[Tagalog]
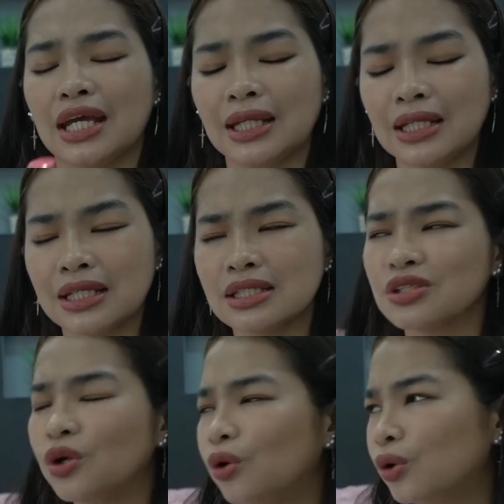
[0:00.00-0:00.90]
I think this is
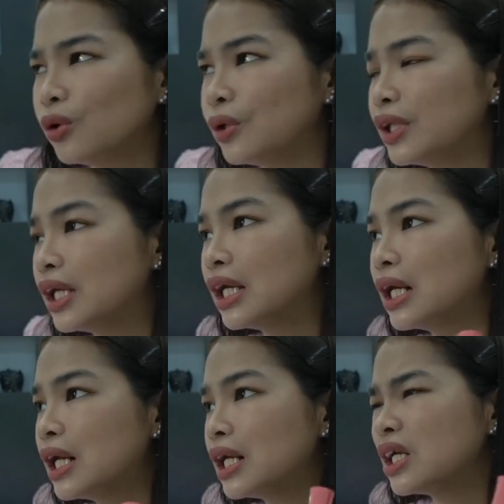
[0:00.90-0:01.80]
called
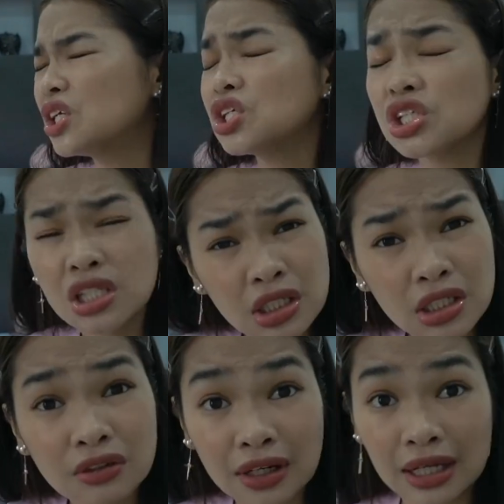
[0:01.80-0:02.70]

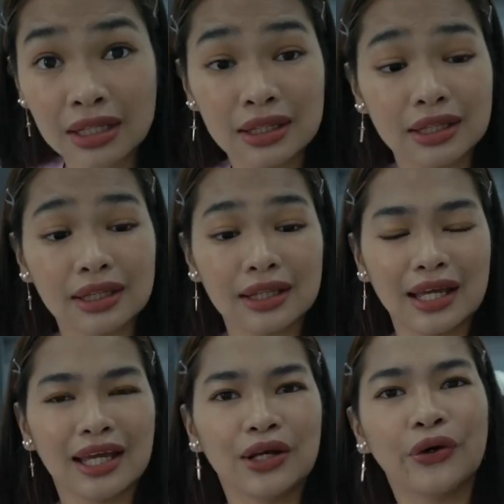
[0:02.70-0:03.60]
Chili Red.
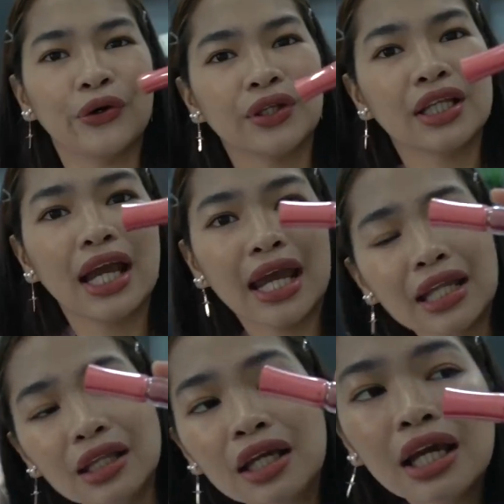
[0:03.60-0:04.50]
Ayun.
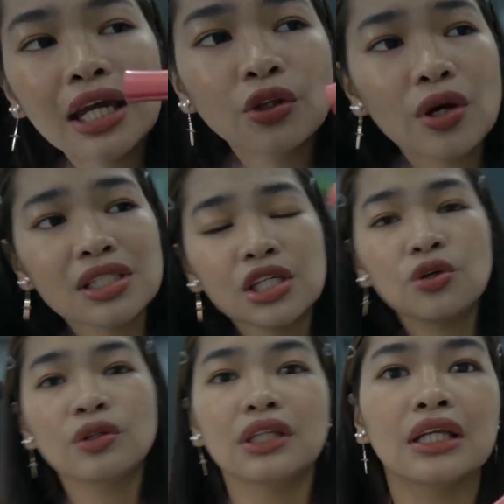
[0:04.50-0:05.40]
And, ito kasi
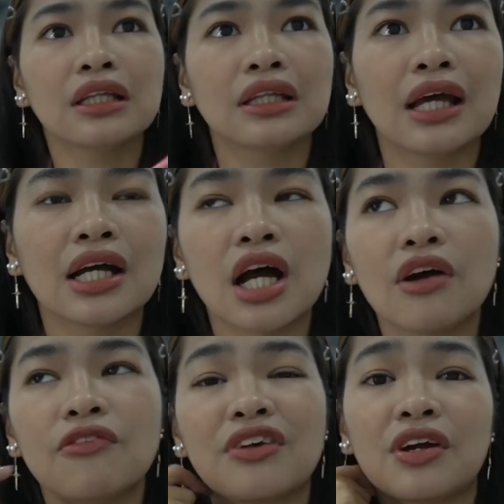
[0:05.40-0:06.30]
yung tint na
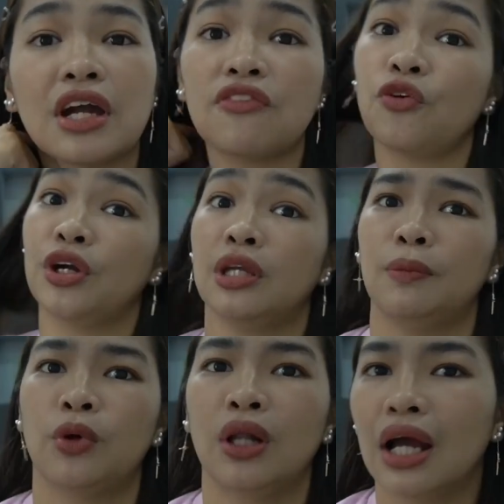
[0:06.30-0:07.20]
very
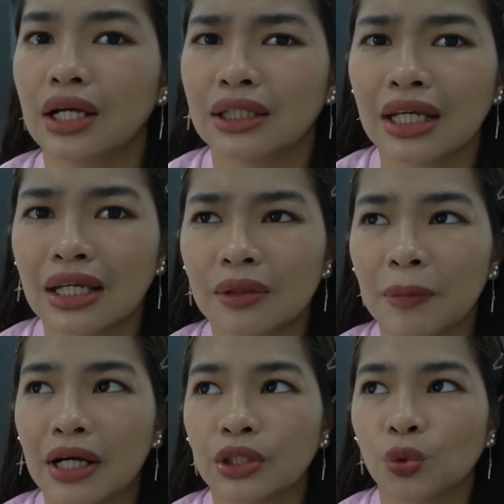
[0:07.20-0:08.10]
affordable. I think
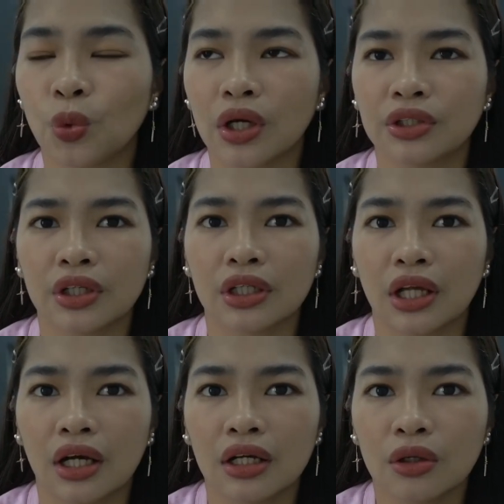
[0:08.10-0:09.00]
mga 200
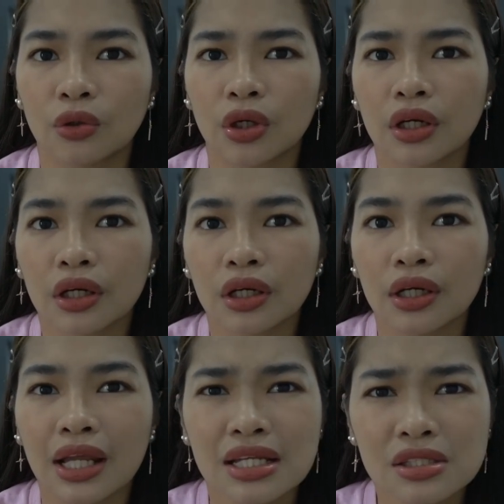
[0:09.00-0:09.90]
lang or
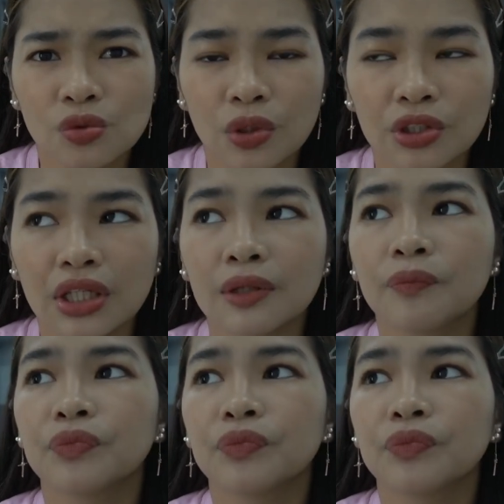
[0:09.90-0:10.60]
less, 200.